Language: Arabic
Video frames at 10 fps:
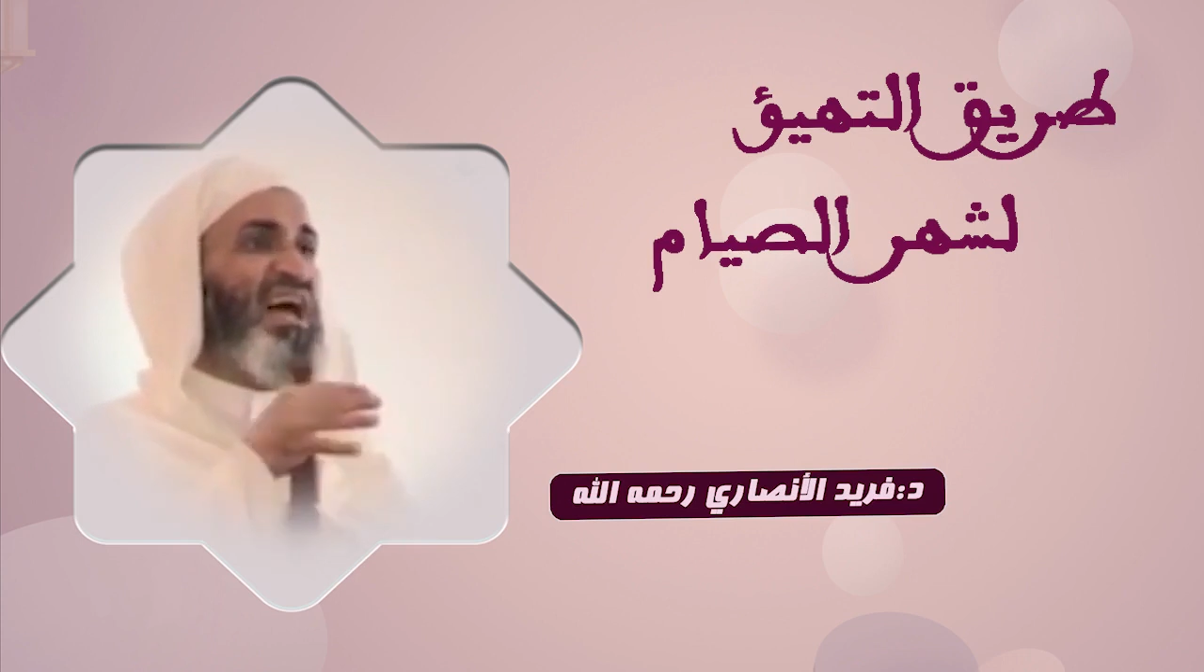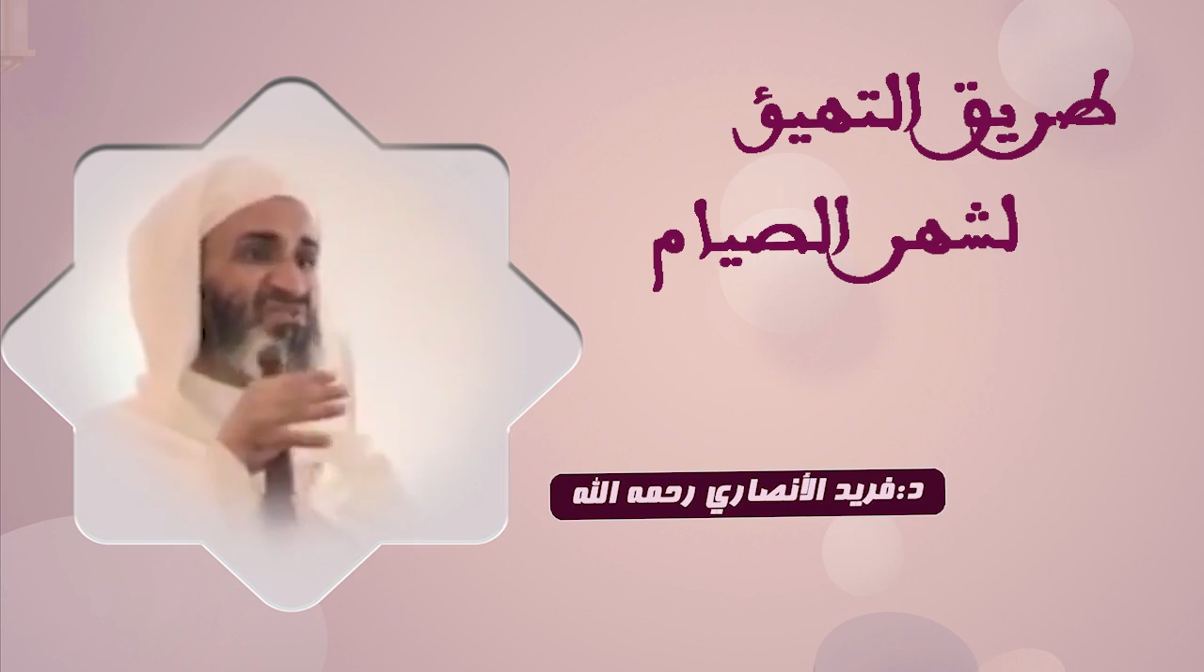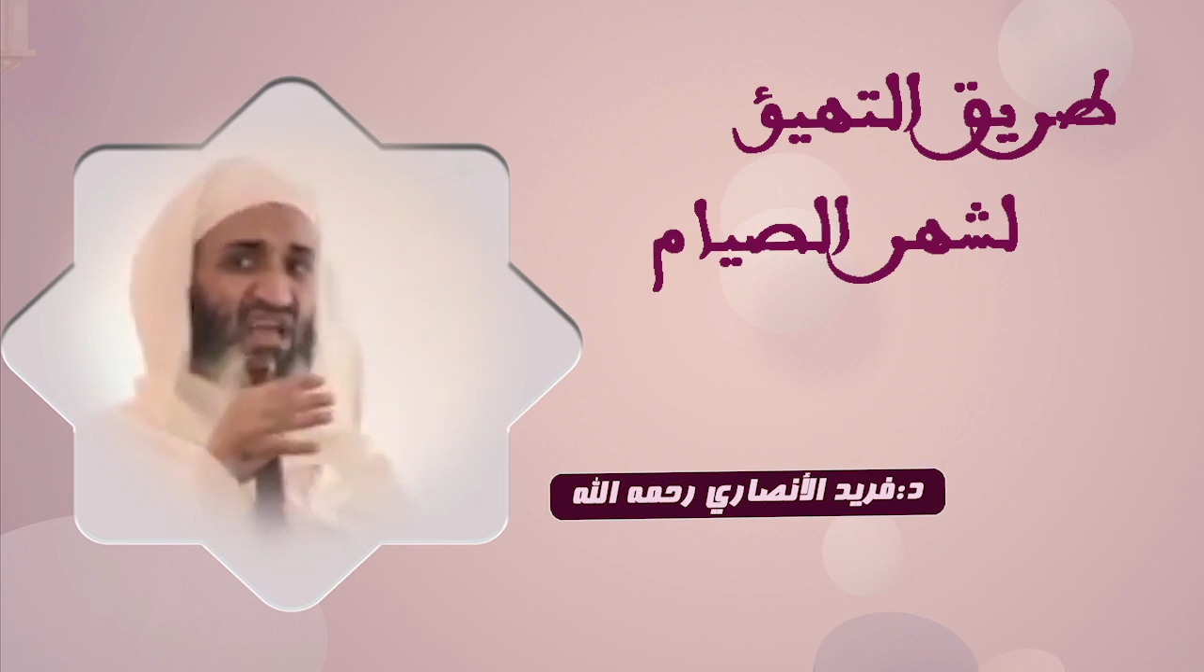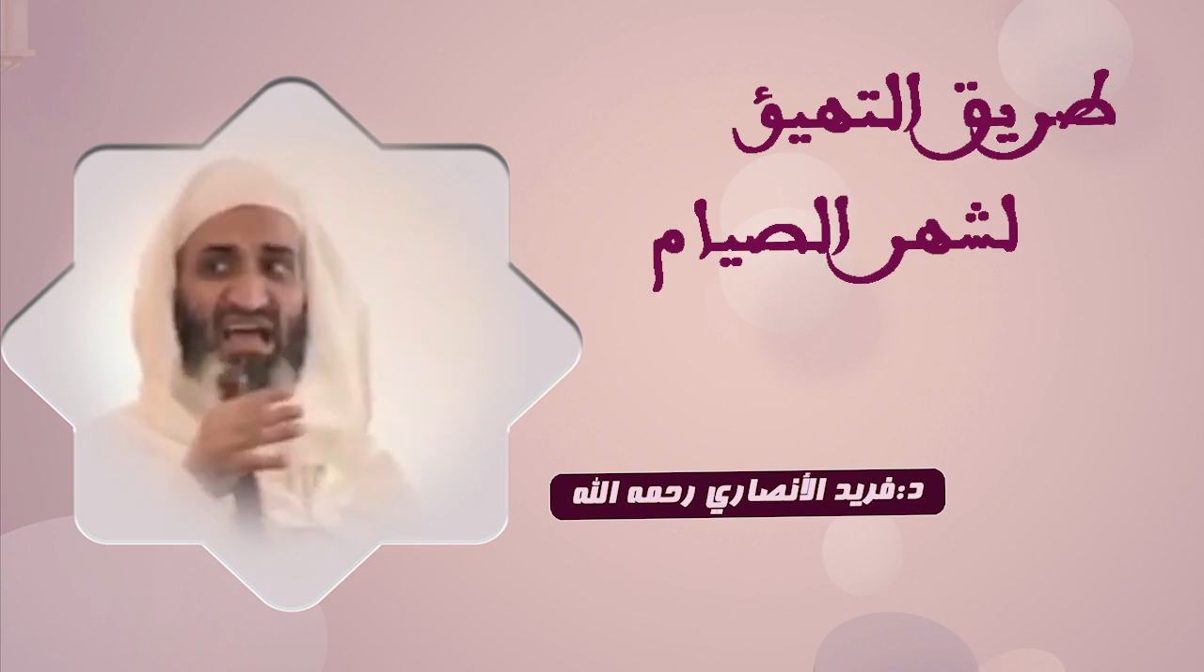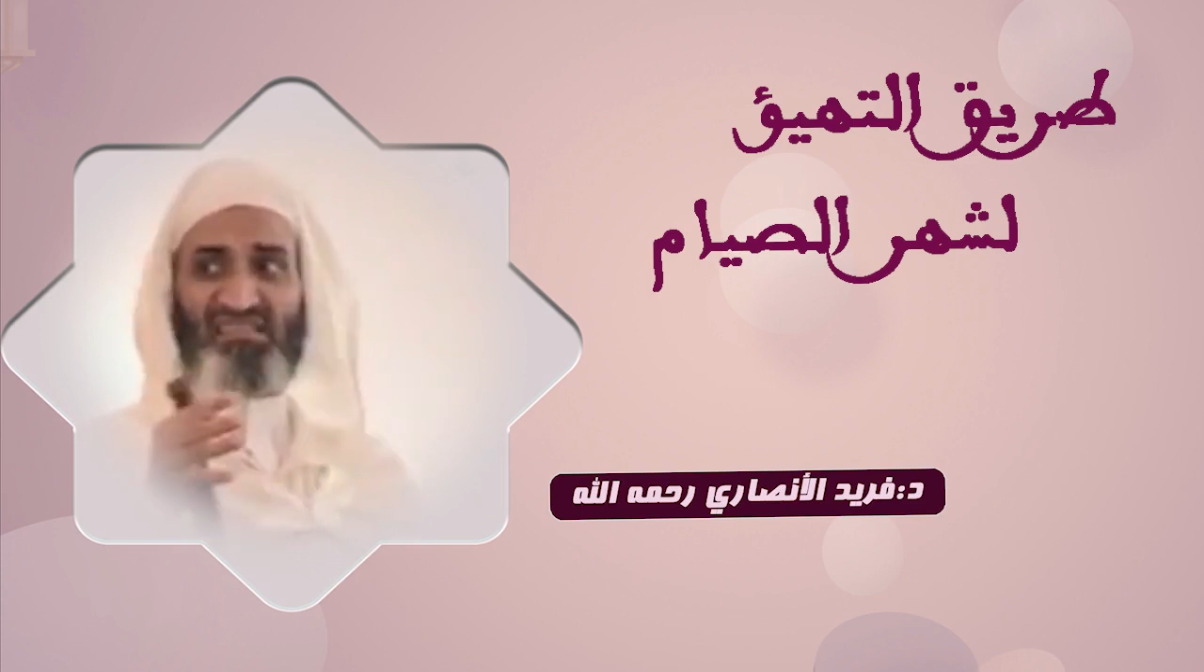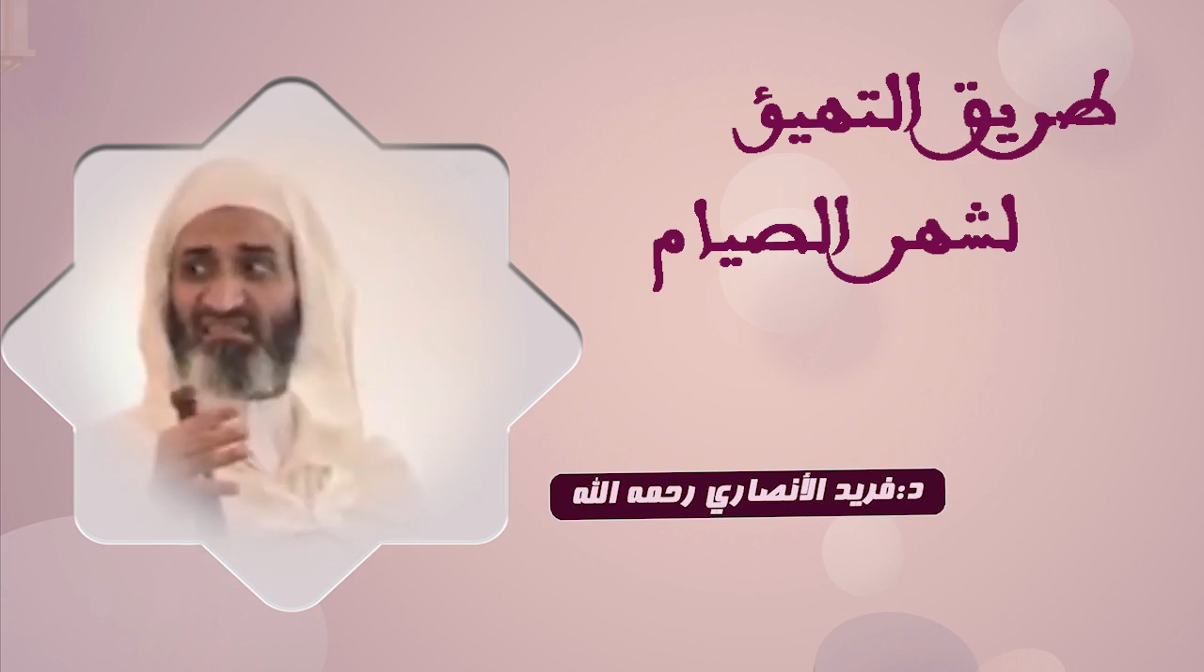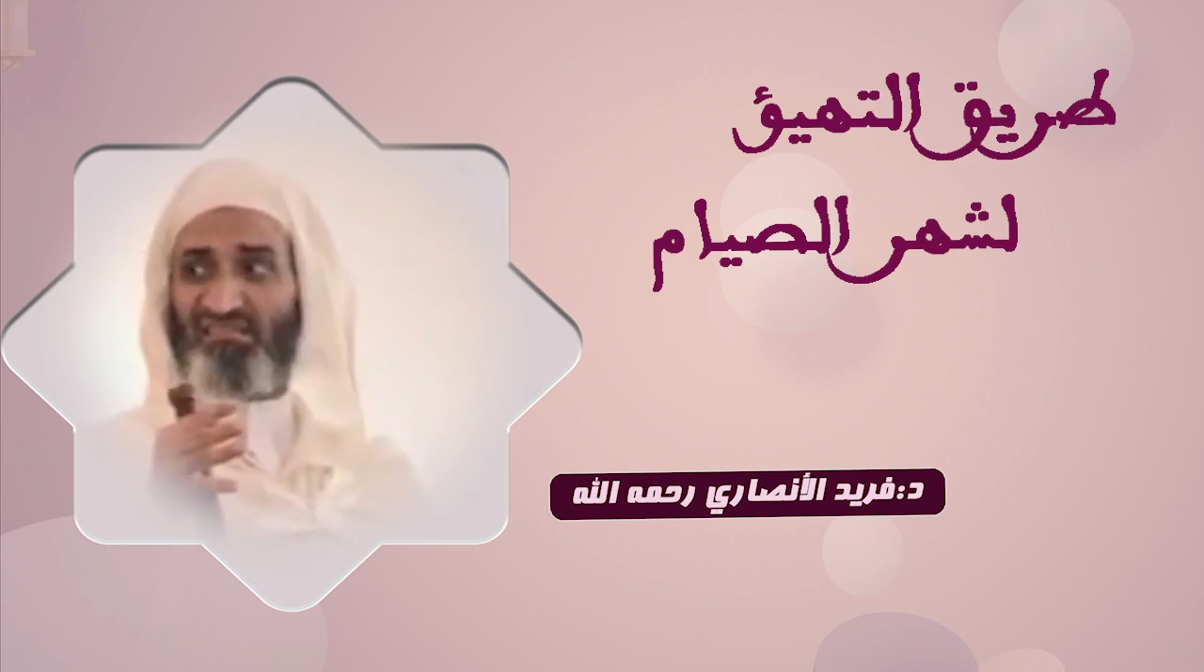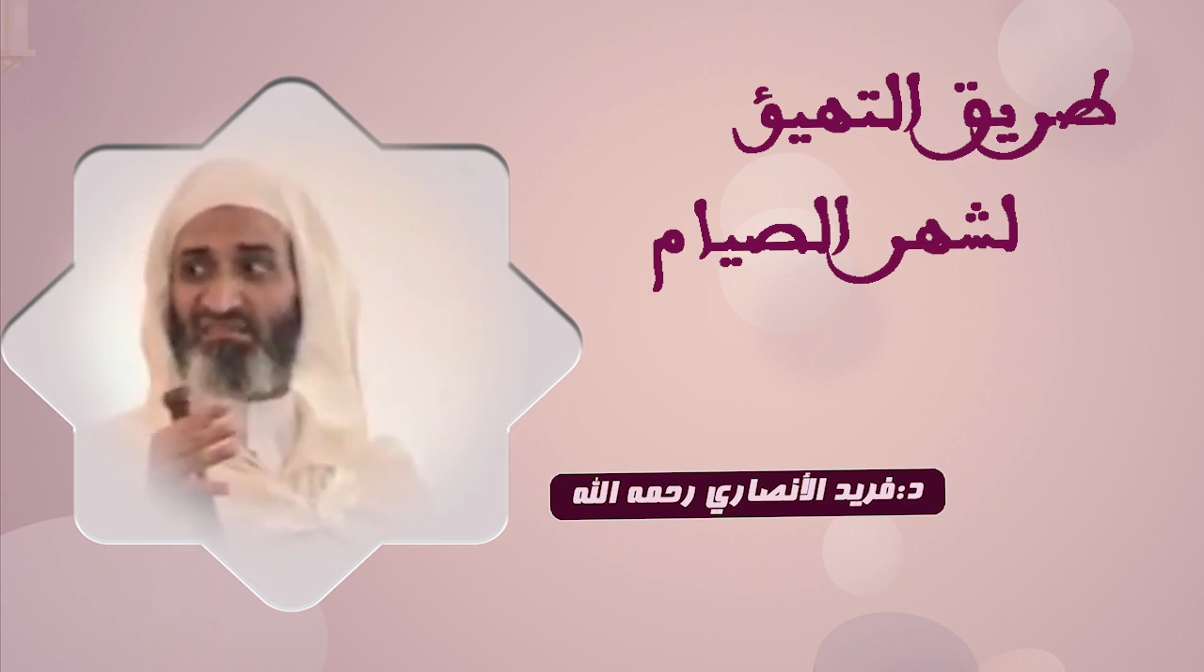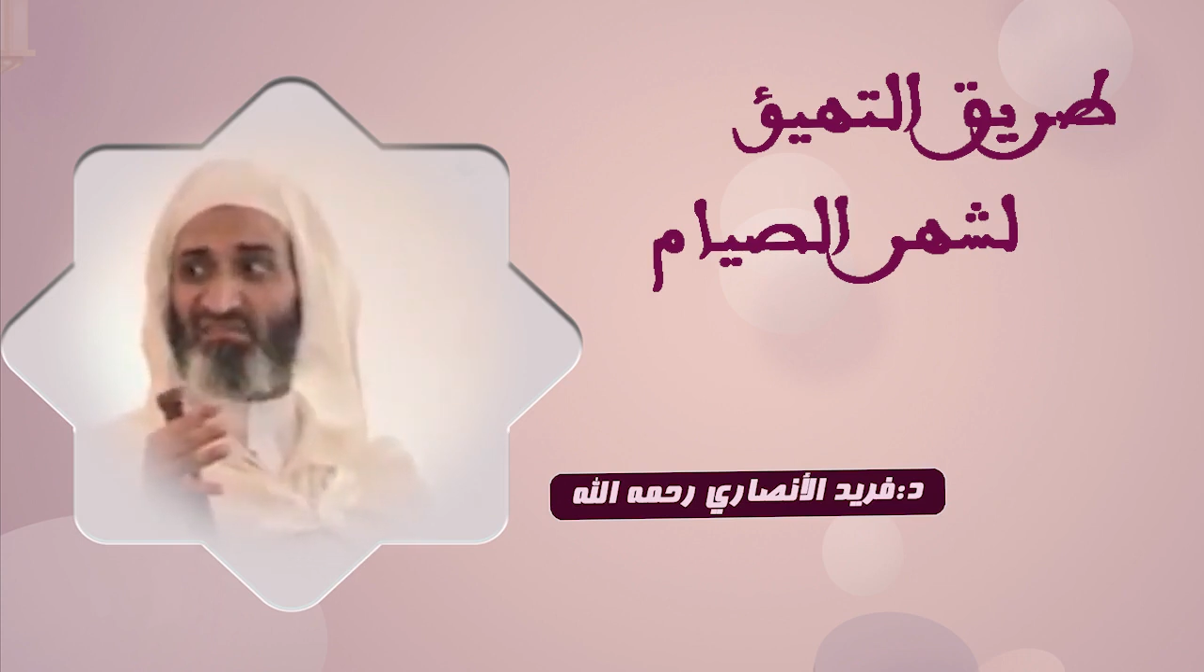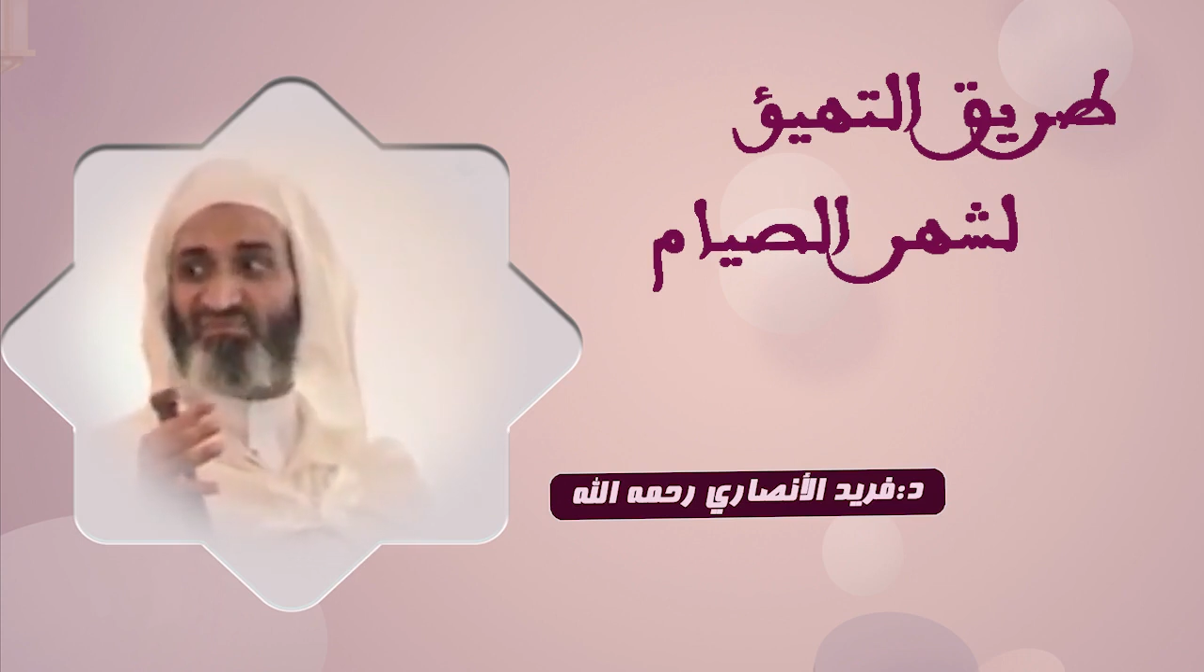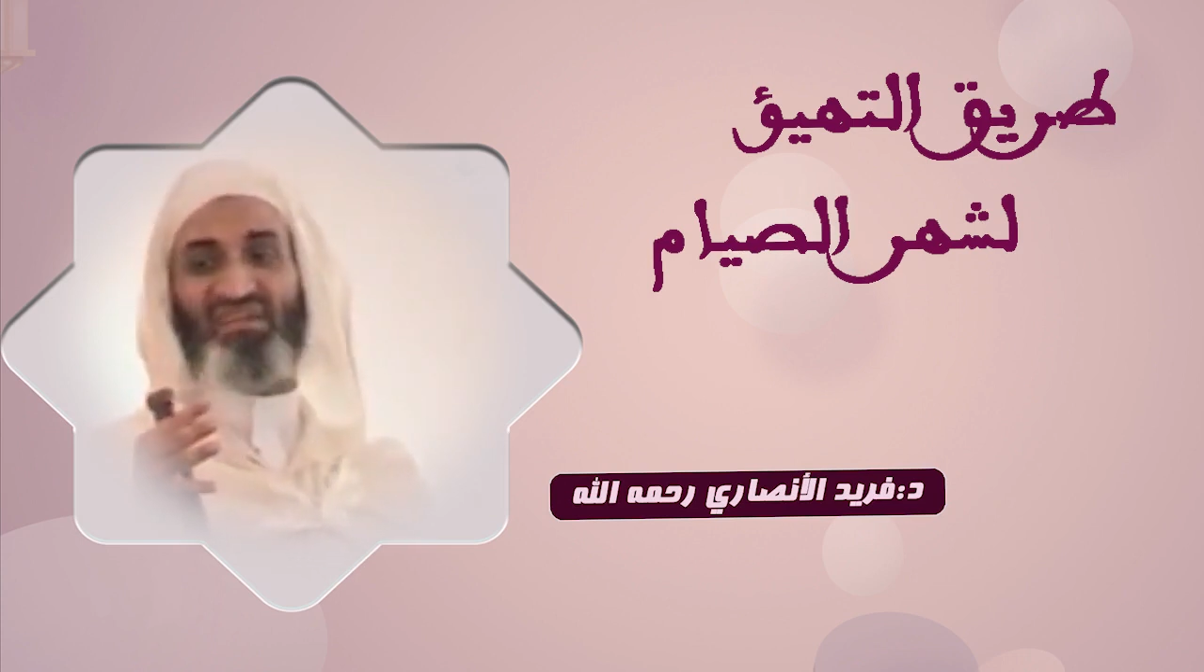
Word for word: انقشعت